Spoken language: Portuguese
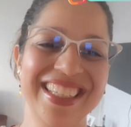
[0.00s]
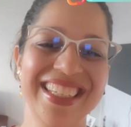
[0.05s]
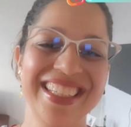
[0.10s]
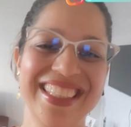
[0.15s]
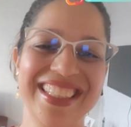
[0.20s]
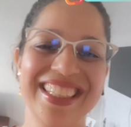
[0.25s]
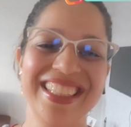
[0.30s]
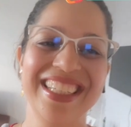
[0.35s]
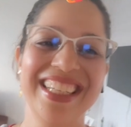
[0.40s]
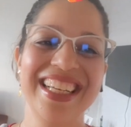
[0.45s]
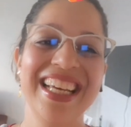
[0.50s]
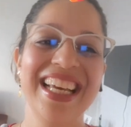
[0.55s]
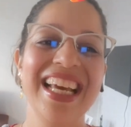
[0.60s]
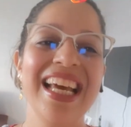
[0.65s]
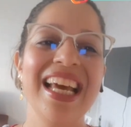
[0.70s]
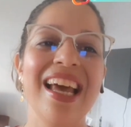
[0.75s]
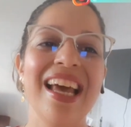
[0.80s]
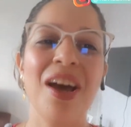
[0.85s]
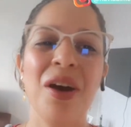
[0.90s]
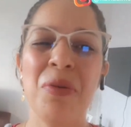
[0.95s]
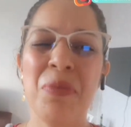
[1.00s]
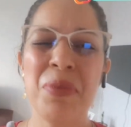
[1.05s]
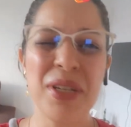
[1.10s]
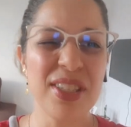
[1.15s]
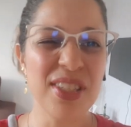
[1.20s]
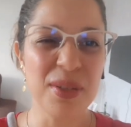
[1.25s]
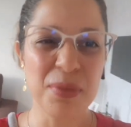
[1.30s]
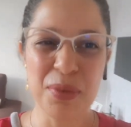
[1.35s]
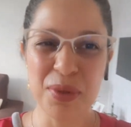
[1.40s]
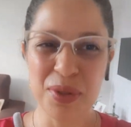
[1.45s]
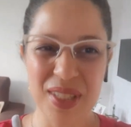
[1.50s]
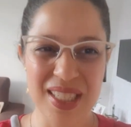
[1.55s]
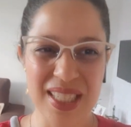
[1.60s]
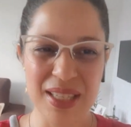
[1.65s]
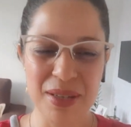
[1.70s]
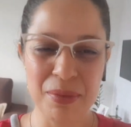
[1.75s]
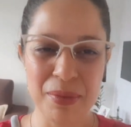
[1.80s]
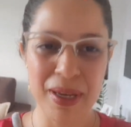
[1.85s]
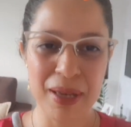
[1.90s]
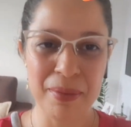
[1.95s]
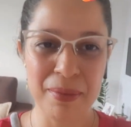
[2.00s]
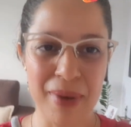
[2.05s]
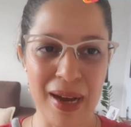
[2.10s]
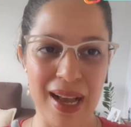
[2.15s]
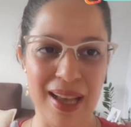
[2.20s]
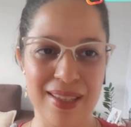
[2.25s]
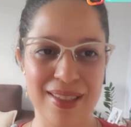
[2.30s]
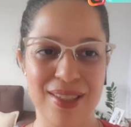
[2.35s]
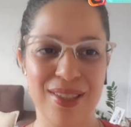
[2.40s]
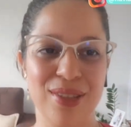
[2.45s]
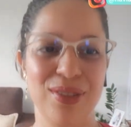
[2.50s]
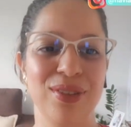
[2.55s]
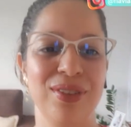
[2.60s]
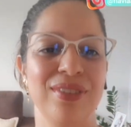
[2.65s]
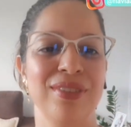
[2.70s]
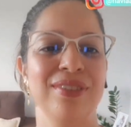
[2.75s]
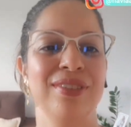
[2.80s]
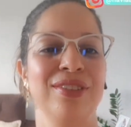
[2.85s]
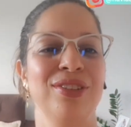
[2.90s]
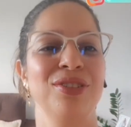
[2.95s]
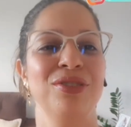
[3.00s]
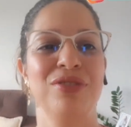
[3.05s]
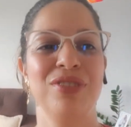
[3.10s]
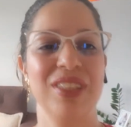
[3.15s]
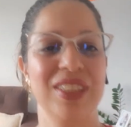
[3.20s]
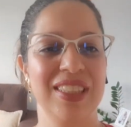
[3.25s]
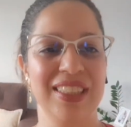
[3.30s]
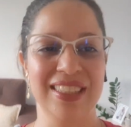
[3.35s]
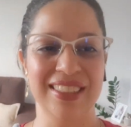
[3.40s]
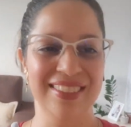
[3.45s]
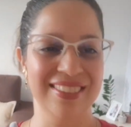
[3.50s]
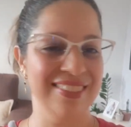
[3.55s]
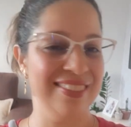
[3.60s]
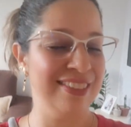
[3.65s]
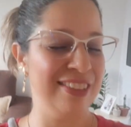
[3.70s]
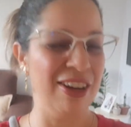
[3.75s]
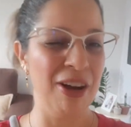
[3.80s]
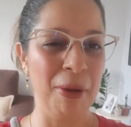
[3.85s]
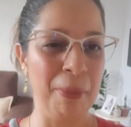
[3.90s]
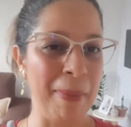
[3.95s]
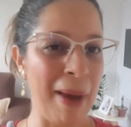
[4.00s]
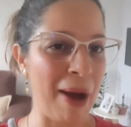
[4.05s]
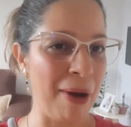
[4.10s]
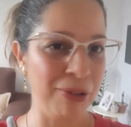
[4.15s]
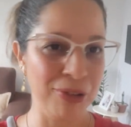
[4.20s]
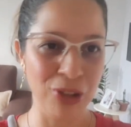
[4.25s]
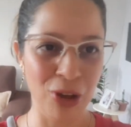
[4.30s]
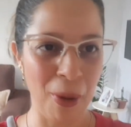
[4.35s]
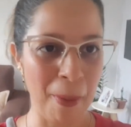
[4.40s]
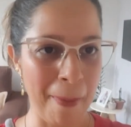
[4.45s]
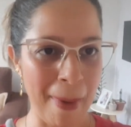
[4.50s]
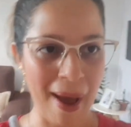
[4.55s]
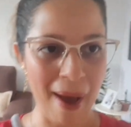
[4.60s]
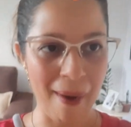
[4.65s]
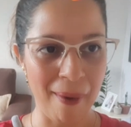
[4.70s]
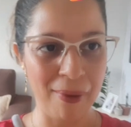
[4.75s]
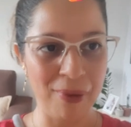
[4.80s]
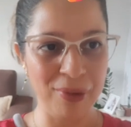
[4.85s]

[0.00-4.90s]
é um pitbullzinho bem básico do vizinho, normal, normal.